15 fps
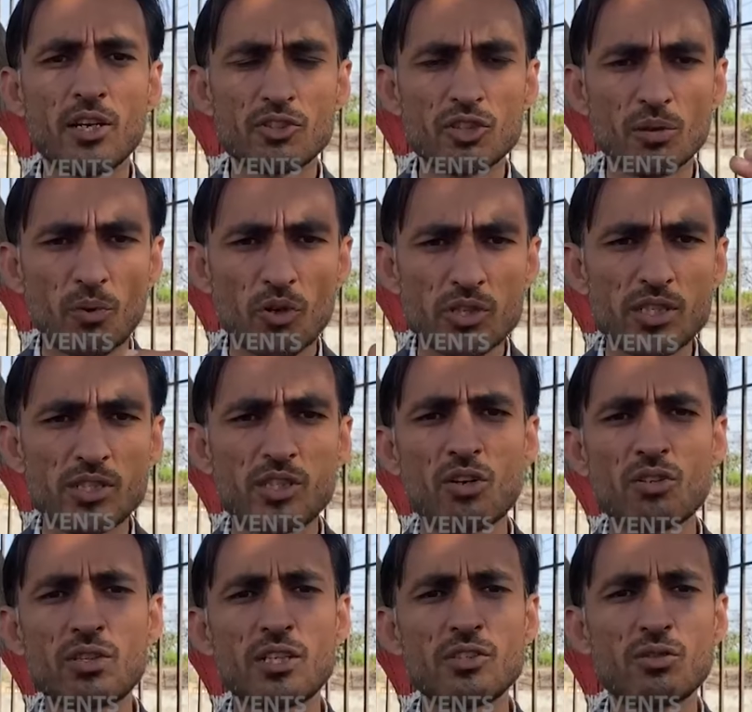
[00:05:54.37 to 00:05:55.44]
जो प्रोसीजर
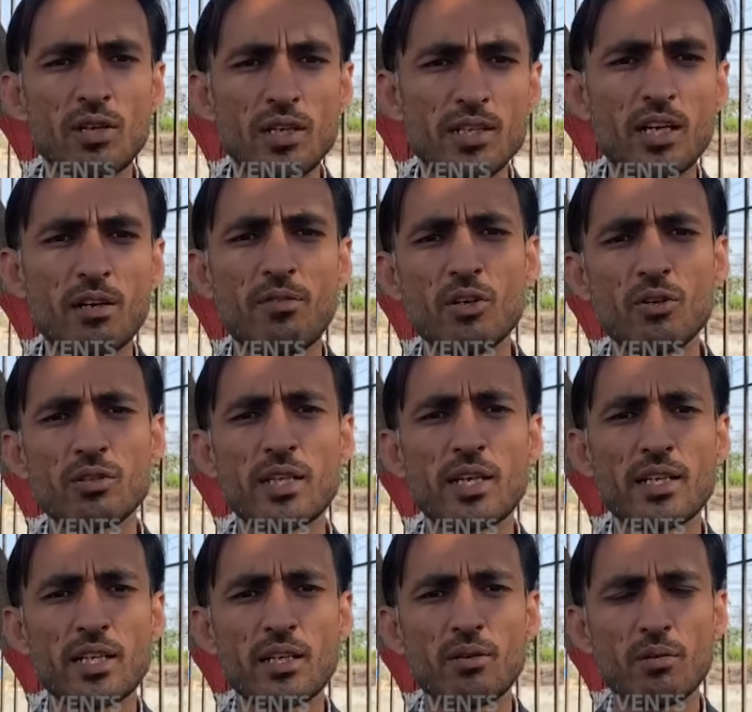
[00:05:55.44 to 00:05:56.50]
होता है जो लीगल वे होता है
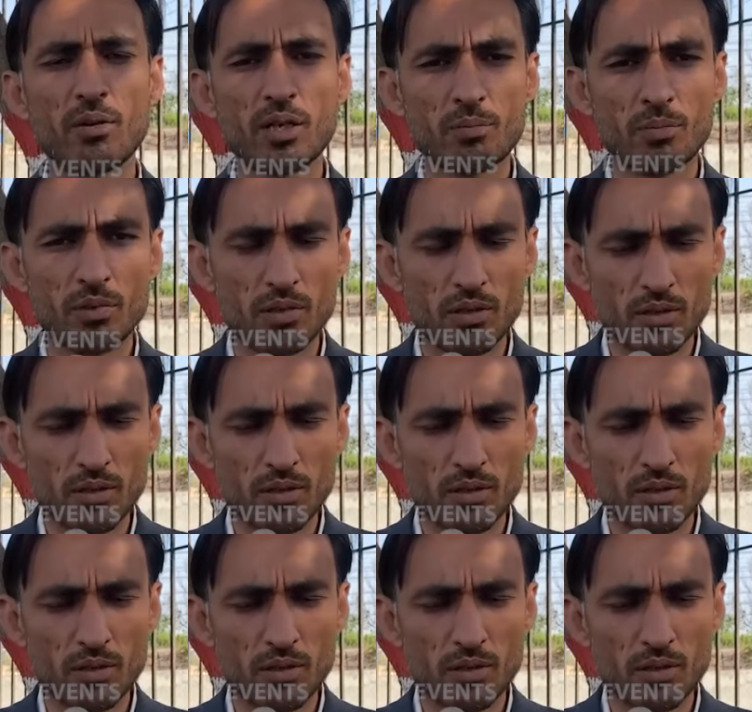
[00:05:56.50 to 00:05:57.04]
कि एक